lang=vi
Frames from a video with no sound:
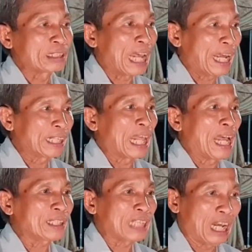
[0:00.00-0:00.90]
chai
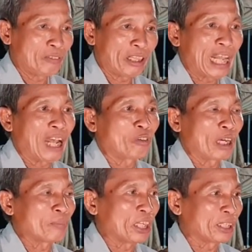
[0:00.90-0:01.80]
lạc chẳng phải là
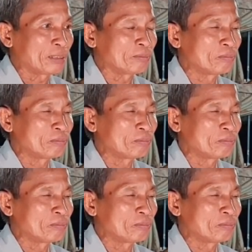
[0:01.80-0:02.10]
ngoài miệng